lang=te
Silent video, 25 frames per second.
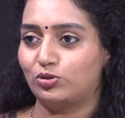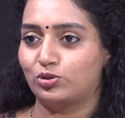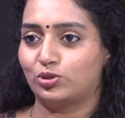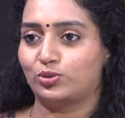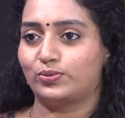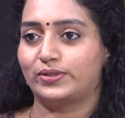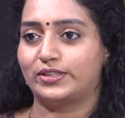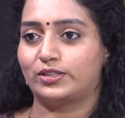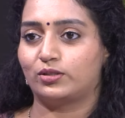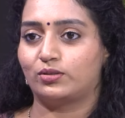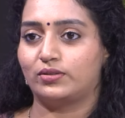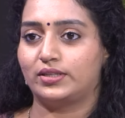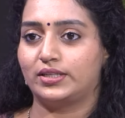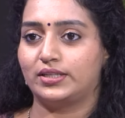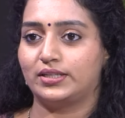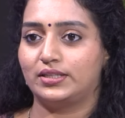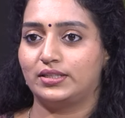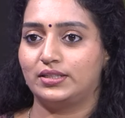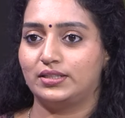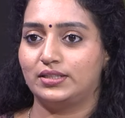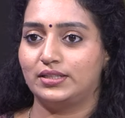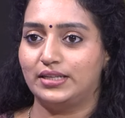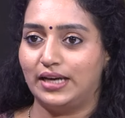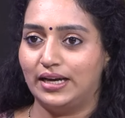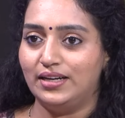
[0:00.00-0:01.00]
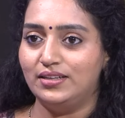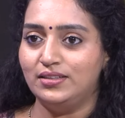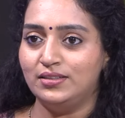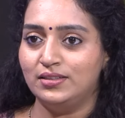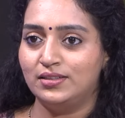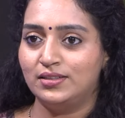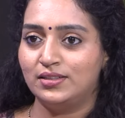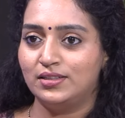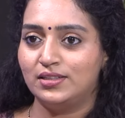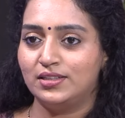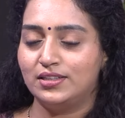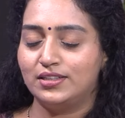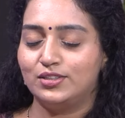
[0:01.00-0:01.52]
గుర్తుపెట్టుకోండి డన్
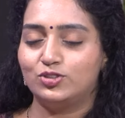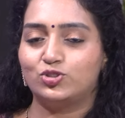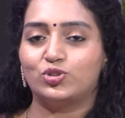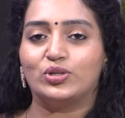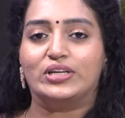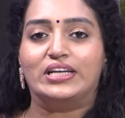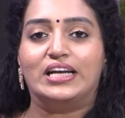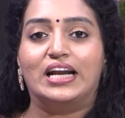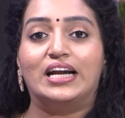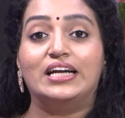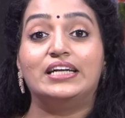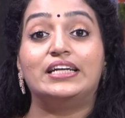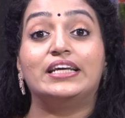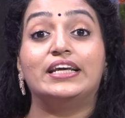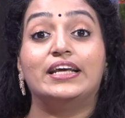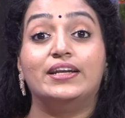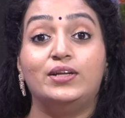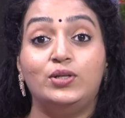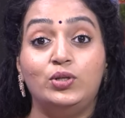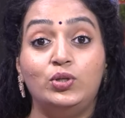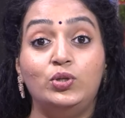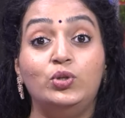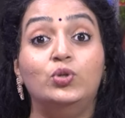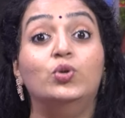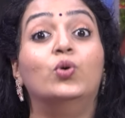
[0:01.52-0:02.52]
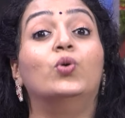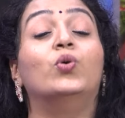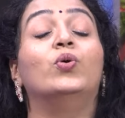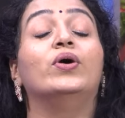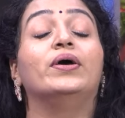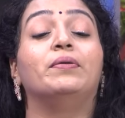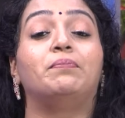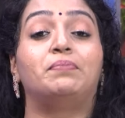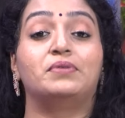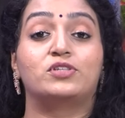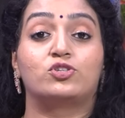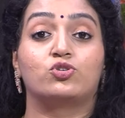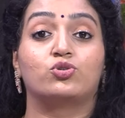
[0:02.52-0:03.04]
సో ఇలాంటి ఎన్నో
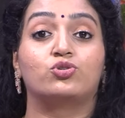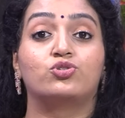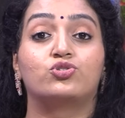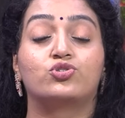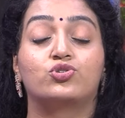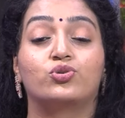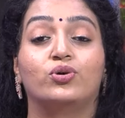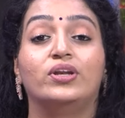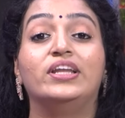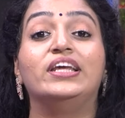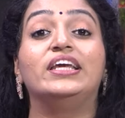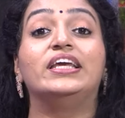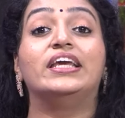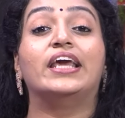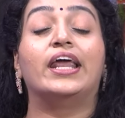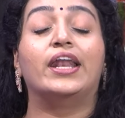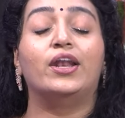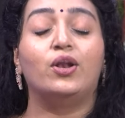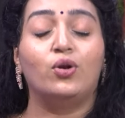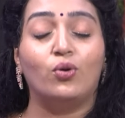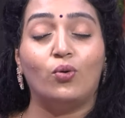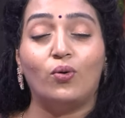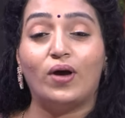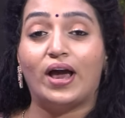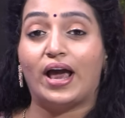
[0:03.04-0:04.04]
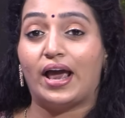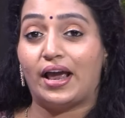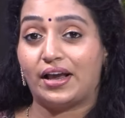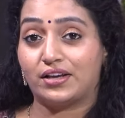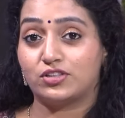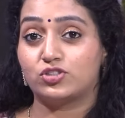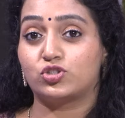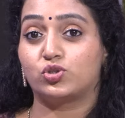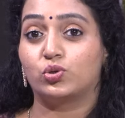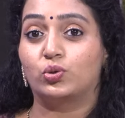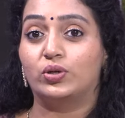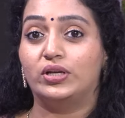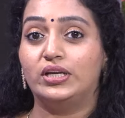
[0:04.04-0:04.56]
ఎపిసోడ్స్తోని ఎన్నో
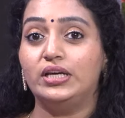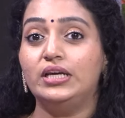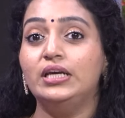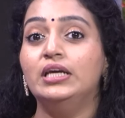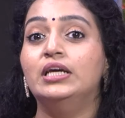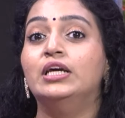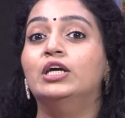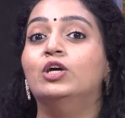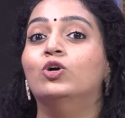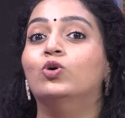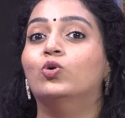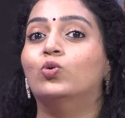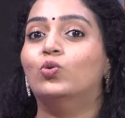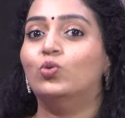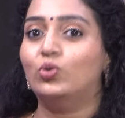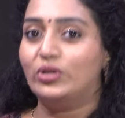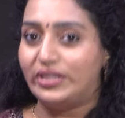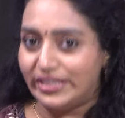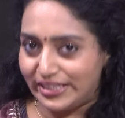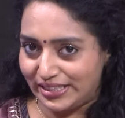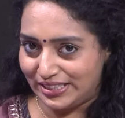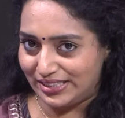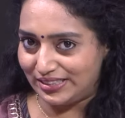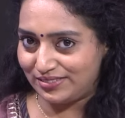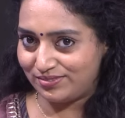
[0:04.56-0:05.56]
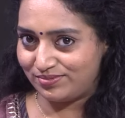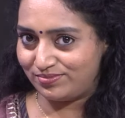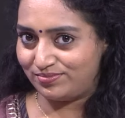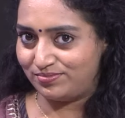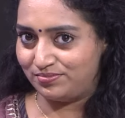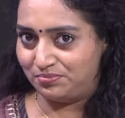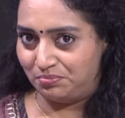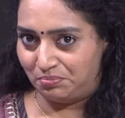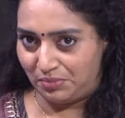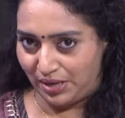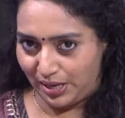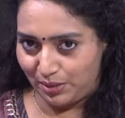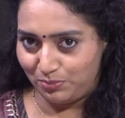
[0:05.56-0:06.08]
యాక్స్తోని హుడి
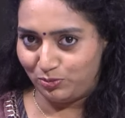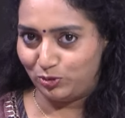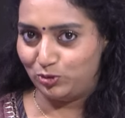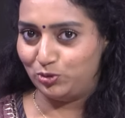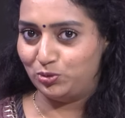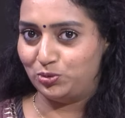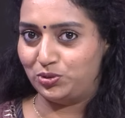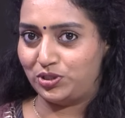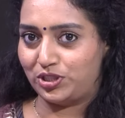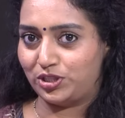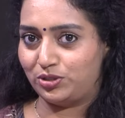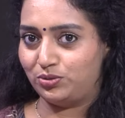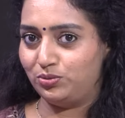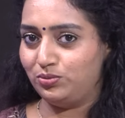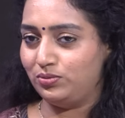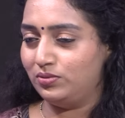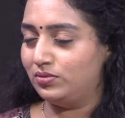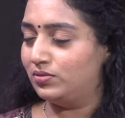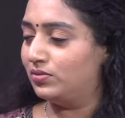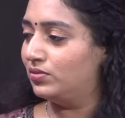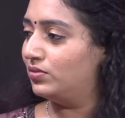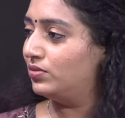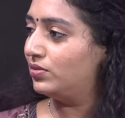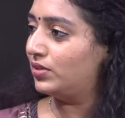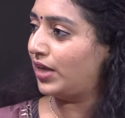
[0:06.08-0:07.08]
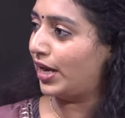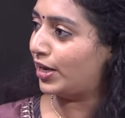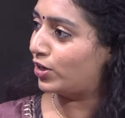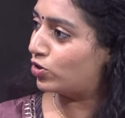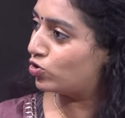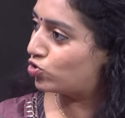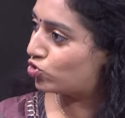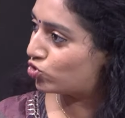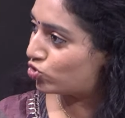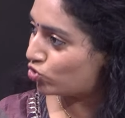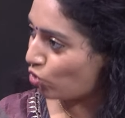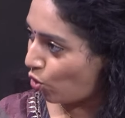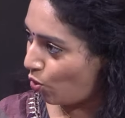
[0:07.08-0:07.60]
మన ముందు ఉంటాడు థ్యాంక్ యూ
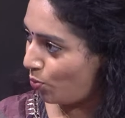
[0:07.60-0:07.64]
సో